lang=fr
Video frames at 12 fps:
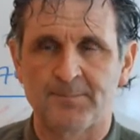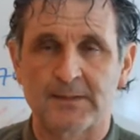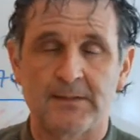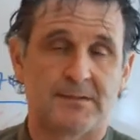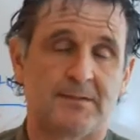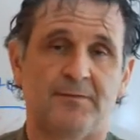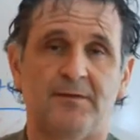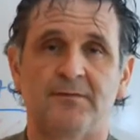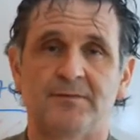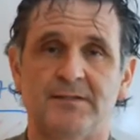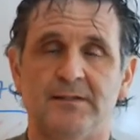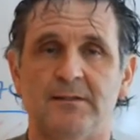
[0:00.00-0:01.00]
et cet
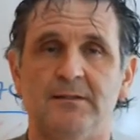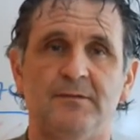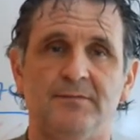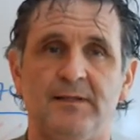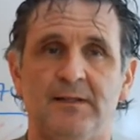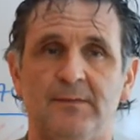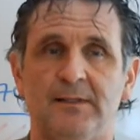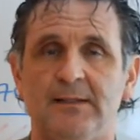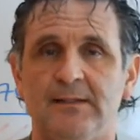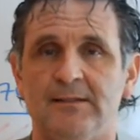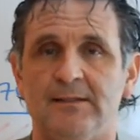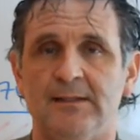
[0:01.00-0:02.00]
effort physique-là, évidemment,
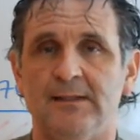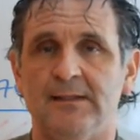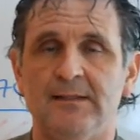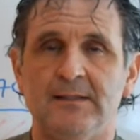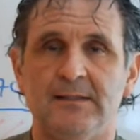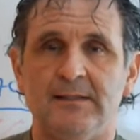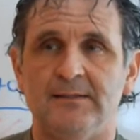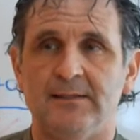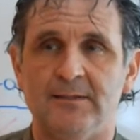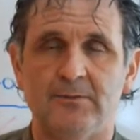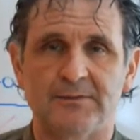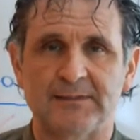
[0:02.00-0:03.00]
était, était
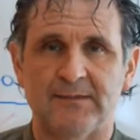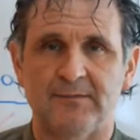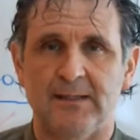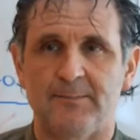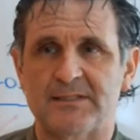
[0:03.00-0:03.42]
lié au travail.